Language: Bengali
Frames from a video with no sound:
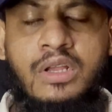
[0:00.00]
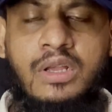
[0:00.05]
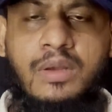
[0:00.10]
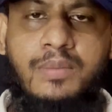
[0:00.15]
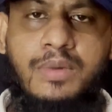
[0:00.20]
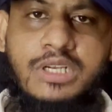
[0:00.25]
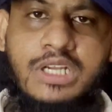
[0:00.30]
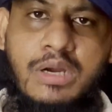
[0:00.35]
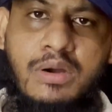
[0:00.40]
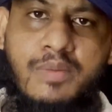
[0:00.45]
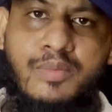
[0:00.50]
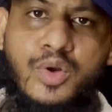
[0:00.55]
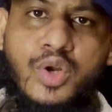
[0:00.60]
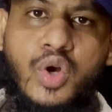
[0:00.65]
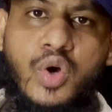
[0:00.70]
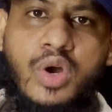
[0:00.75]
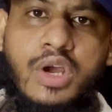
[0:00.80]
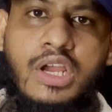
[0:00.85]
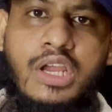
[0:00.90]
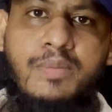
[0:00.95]
বাট আমার মনে
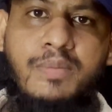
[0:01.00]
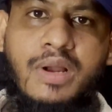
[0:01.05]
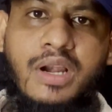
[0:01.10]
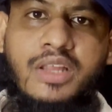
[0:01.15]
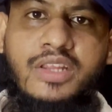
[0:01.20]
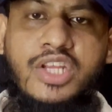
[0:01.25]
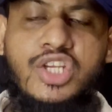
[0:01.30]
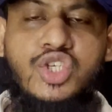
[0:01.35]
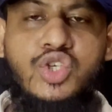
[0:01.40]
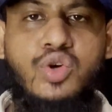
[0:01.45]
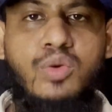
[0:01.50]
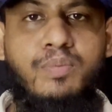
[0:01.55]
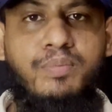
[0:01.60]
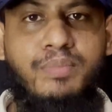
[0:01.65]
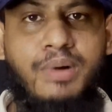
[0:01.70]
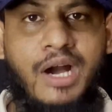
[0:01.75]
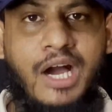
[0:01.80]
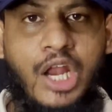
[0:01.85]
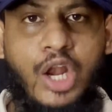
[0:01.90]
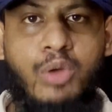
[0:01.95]
হয় বাংলাদেশ খুব
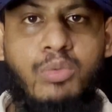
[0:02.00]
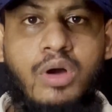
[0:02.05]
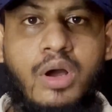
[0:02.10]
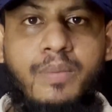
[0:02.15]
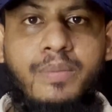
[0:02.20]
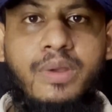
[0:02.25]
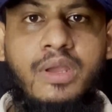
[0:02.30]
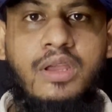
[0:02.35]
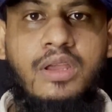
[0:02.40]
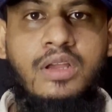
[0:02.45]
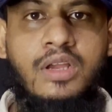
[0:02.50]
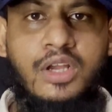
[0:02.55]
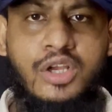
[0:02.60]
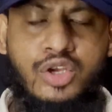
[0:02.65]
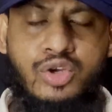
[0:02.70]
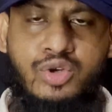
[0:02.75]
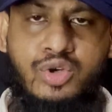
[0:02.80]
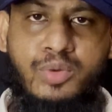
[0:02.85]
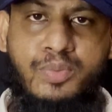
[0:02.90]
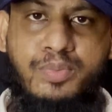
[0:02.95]
ভালোভাবে
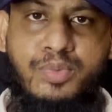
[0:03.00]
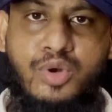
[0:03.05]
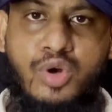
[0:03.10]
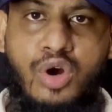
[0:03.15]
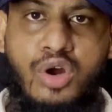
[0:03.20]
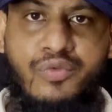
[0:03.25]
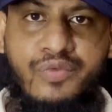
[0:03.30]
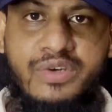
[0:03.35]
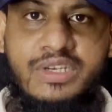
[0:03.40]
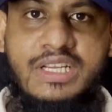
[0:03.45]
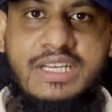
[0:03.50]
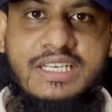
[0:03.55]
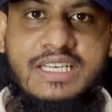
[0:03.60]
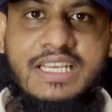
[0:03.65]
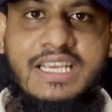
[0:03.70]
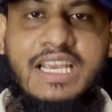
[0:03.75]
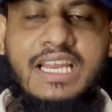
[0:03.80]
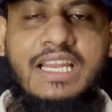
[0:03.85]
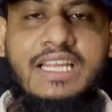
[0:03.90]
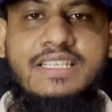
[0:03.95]
খুব কনফিডেন্টলি
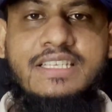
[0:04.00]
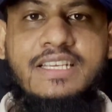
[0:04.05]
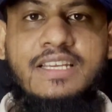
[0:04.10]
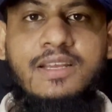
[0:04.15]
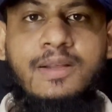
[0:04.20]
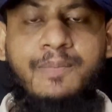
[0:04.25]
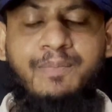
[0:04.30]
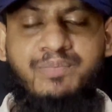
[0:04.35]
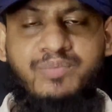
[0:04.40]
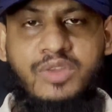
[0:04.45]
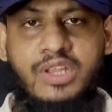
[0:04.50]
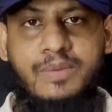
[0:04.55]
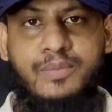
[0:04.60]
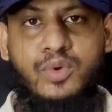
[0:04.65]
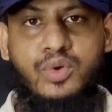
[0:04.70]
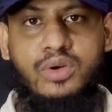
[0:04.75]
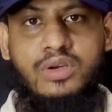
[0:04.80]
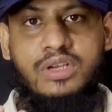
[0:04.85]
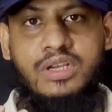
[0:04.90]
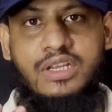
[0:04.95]
খেলেছে এবং
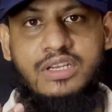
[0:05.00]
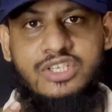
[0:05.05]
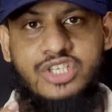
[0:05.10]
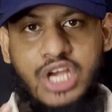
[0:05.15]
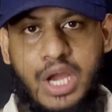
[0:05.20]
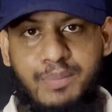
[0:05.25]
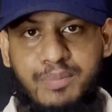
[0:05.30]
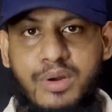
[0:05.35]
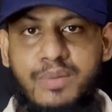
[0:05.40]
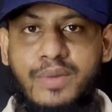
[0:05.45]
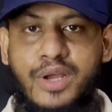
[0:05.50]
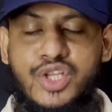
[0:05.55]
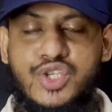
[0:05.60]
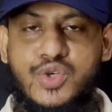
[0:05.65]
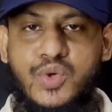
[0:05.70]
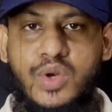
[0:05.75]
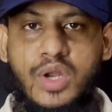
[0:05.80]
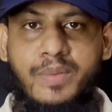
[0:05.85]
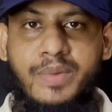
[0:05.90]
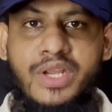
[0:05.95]
সামনের
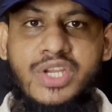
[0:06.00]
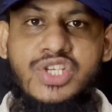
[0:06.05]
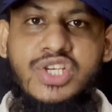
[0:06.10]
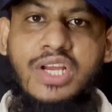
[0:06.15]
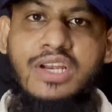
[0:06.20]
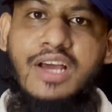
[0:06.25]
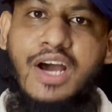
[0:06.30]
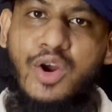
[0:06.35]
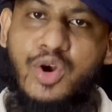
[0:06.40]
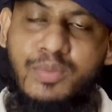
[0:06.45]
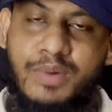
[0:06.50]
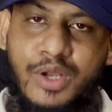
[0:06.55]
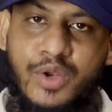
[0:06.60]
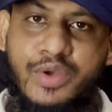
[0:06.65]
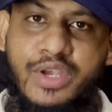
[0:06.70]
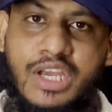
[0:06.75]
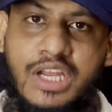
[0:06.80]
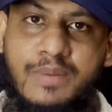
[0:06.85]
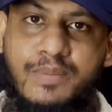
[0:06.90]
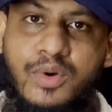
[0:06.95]
ম্যাচগুলো আমরা ইনশাল্লাহ আরও ভালো
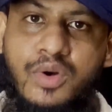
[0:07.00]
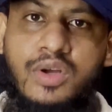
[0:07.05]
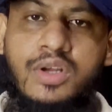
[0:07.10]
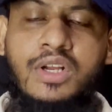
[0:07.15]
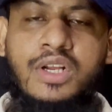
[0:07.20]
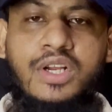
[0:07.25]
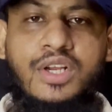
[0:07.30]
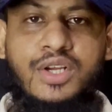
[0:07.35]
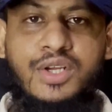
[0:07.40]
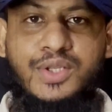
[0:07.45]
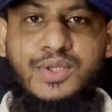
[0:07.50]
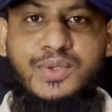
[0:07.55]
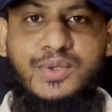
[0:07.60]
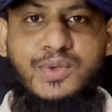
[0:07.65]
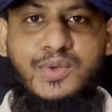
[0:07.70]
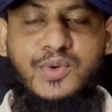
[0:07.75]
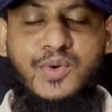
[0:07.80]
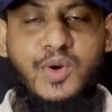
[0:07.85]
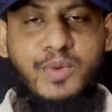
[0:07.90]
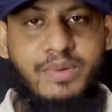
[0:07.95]
খেলবো তো
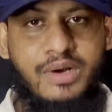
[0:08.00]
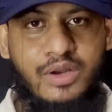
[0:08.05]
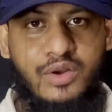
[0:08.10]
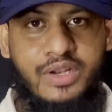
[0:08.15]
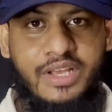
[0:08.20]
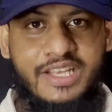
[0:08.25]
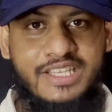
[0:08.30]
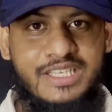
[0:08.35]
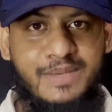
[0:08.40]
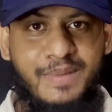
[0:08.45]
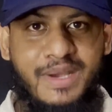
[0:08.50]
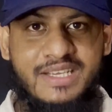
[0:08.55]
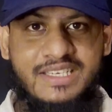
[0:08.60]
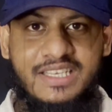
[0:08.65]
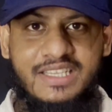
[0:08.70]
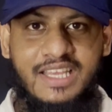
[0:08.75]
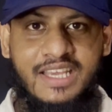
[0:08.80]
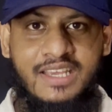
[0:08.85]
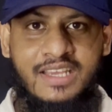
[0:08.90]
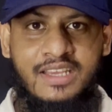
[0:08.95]
খুব ভালো লেগেছে ম্যাচটি
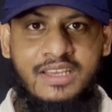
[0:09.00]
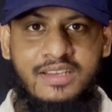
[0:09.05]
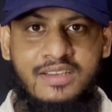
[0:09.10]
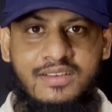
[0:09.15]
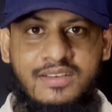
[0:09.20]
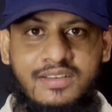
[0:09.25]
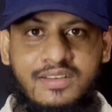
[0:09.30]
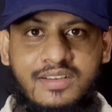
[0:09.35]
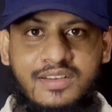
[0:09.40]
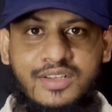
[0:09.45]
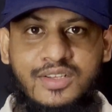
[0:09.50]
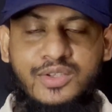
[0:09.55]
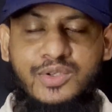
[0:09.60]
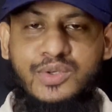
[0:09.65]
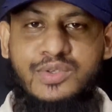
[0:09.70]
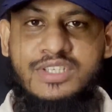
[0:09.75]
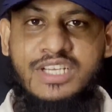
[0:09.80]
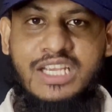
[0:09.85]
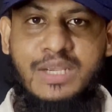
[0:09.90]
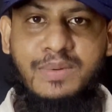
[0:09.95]
দেখে তো
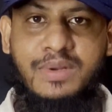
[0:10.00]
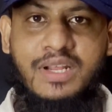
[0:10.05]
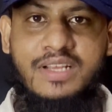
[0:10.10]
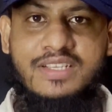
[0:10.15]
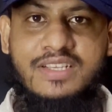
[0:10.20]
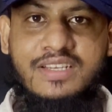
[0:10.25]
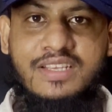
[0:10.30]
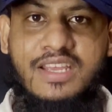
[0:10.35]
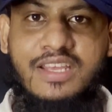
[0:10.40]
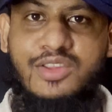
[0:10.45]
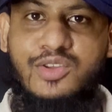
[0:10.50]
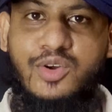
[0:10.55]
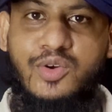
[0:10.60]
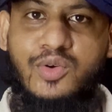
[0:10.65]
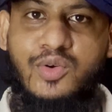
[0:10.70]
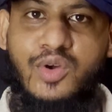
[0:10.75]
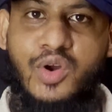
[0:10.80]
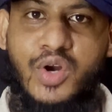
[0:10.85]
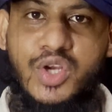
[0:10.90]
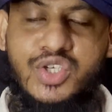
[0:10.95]
সাকিব আল হাসানকে তো
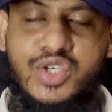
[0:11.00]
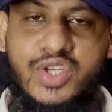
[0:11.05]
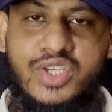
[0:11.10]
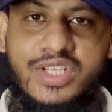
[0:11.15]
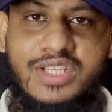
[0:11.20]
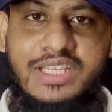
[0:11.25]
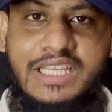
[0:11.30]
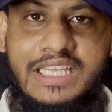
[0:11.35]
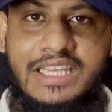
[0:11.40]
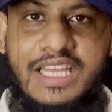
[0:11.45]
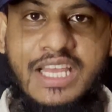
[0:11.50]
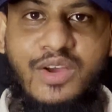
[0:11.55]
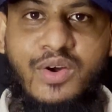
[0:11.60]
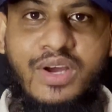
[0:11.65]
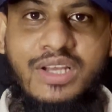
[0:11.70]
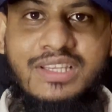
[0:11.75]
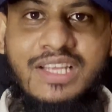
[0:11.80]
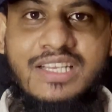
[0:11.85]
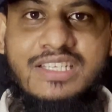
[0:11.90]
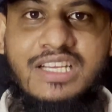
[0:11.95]
কংগ্রেচুলেশন দিতেই হয়
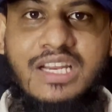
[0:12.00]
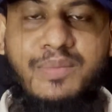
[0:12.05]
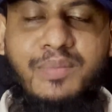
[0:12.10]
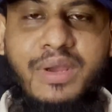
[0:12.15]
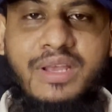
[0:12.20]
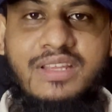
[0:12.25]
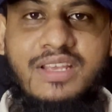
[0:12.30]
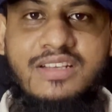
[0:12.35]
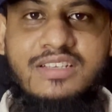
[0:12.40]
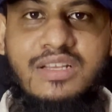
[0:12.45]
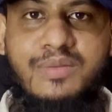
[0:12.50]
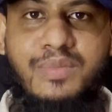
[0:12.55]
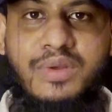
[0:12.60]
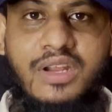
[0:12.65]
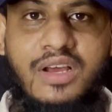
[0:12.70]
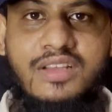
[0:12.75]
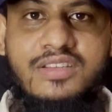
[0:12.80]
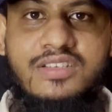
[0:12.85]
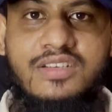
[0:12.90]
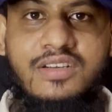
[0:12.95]
তাছাড়া মেহেদি হাসান
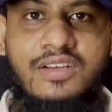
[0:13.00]
মিরাজ